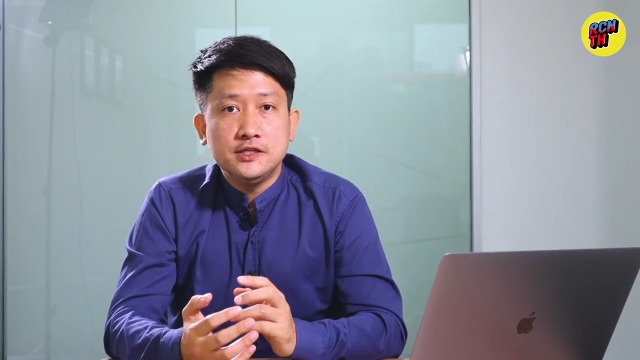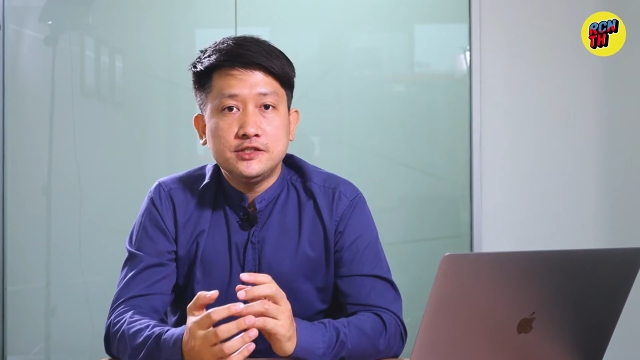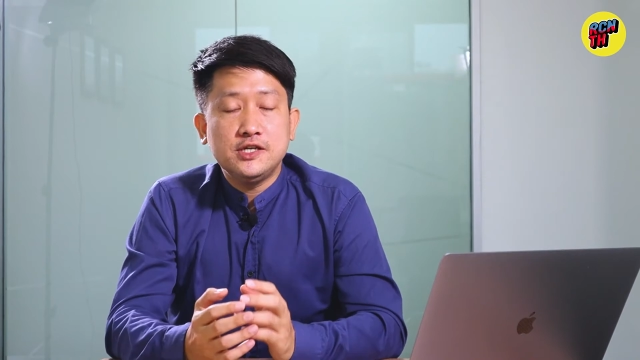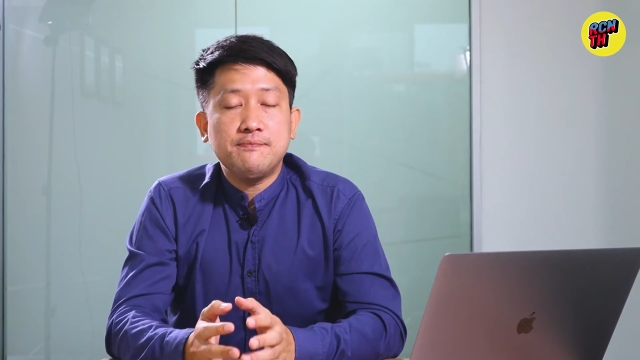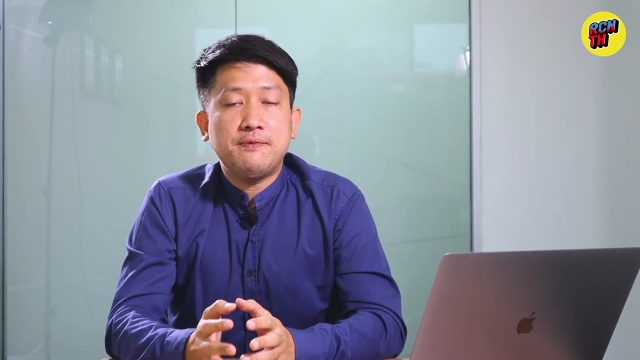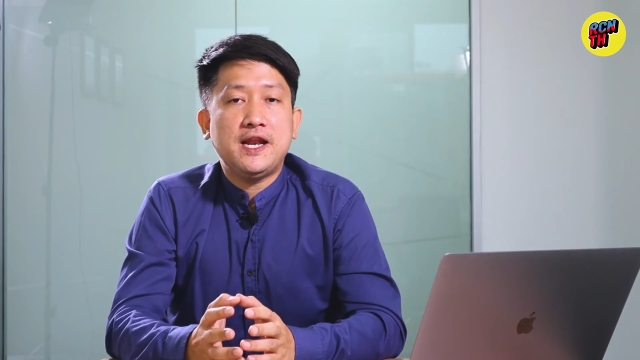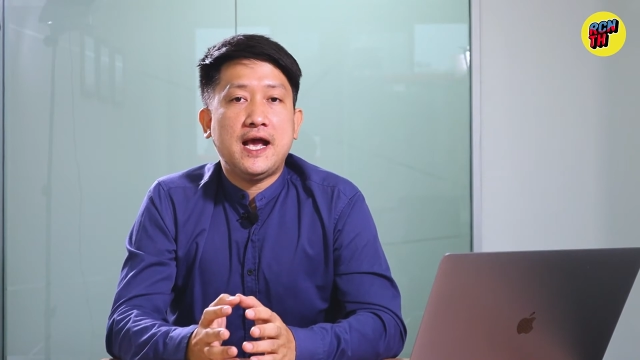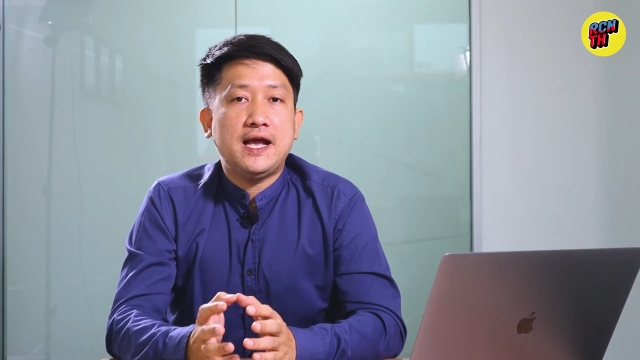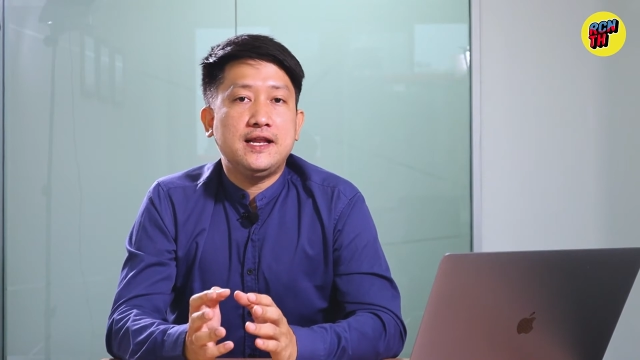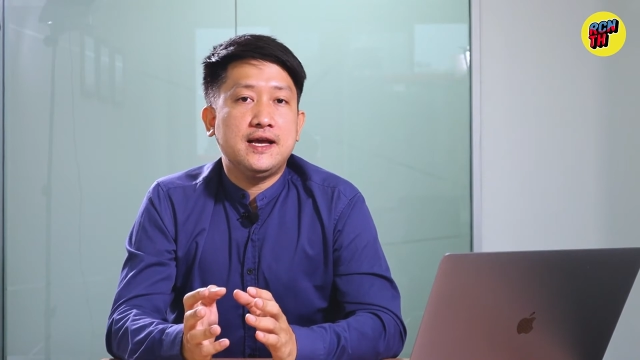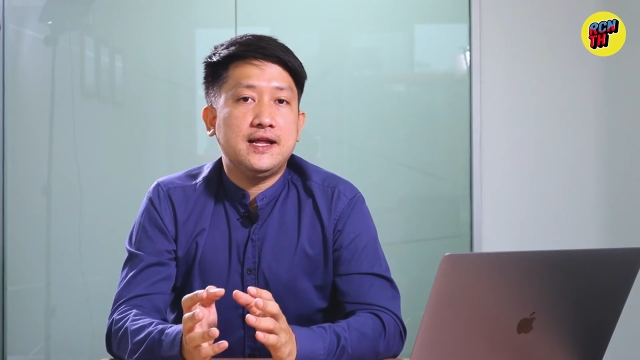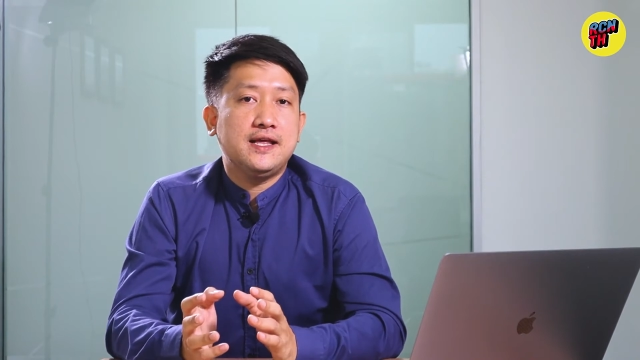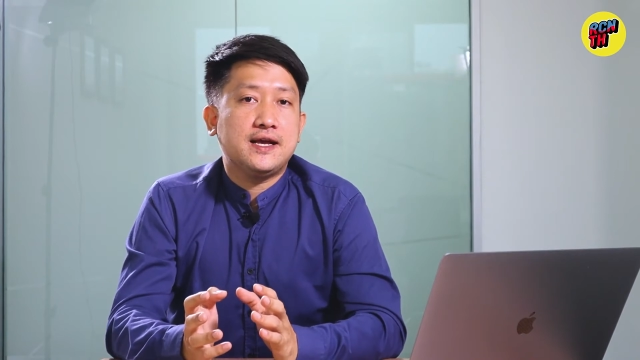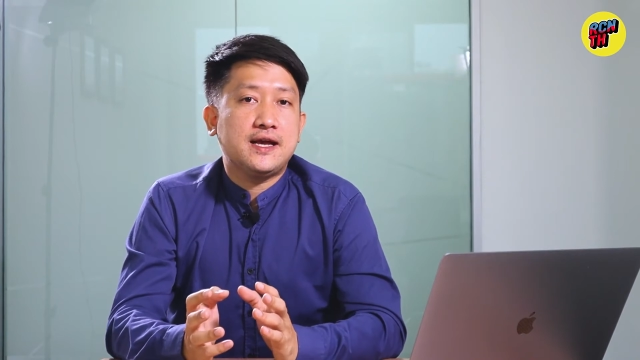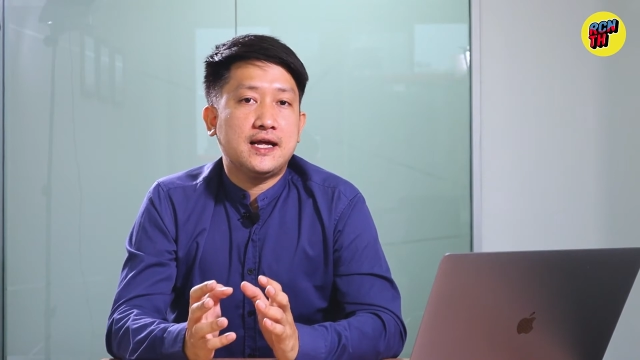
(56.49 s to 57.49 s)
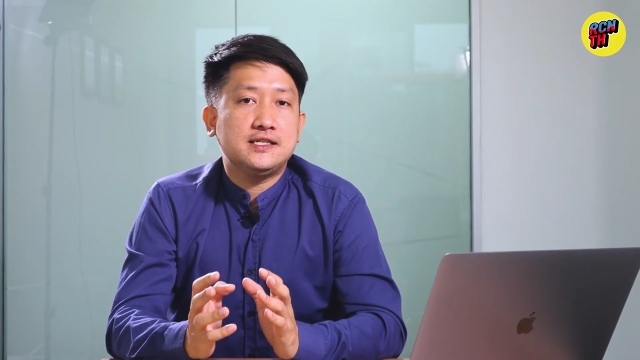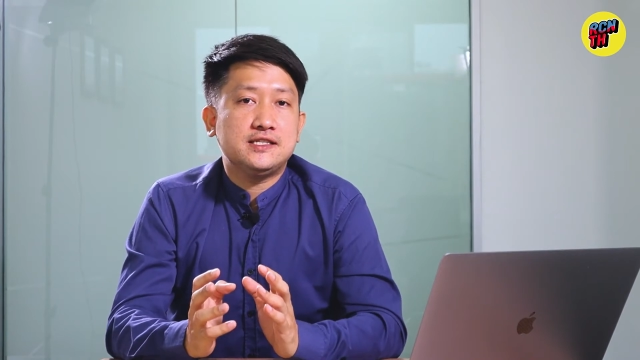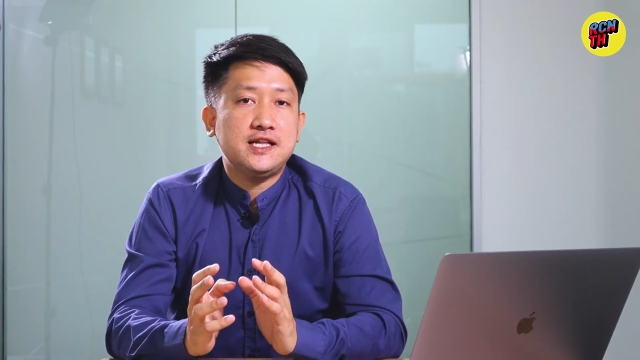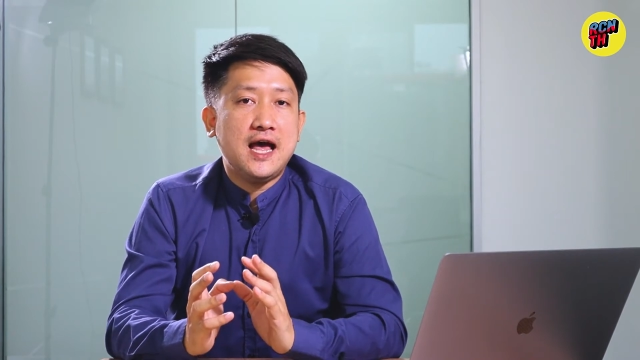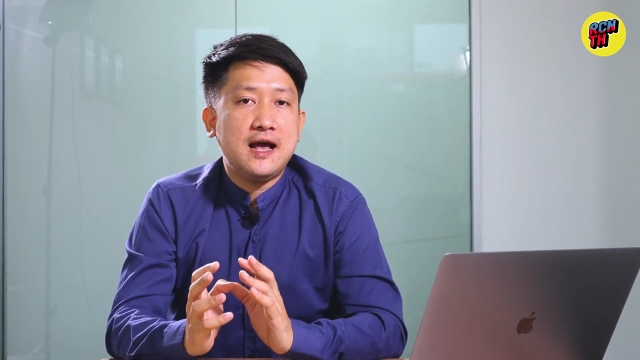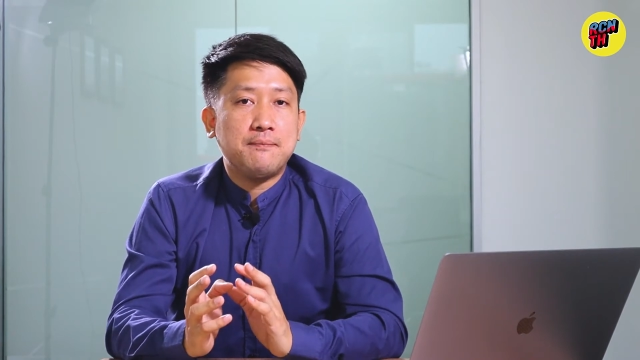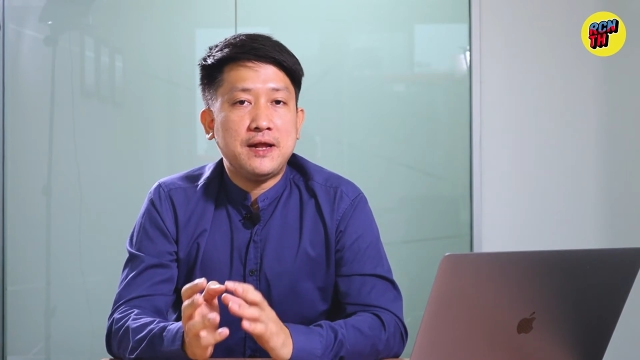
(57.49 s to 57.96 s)
จึงเป็นไอเดียในการ
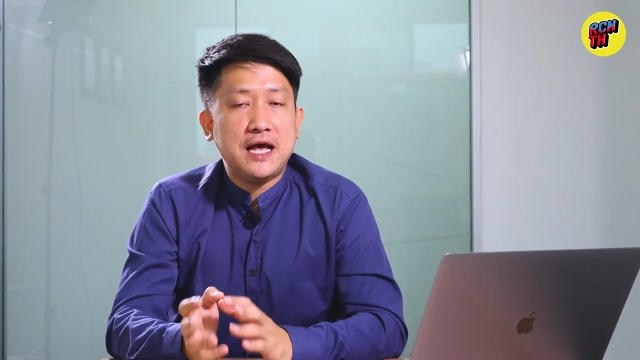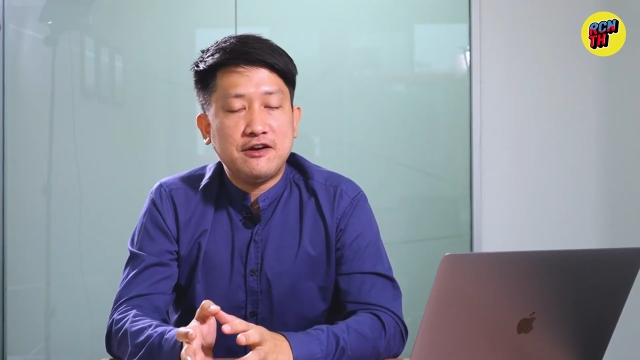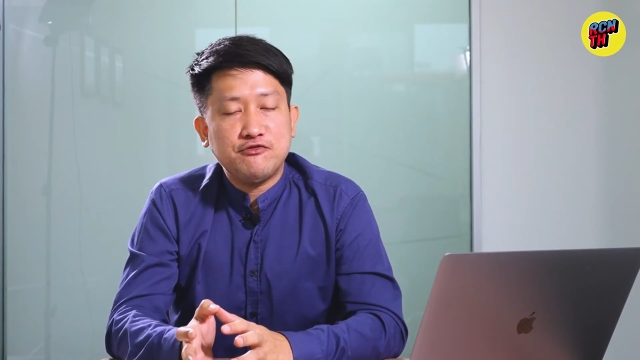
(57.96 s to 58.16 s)
สร้างแพล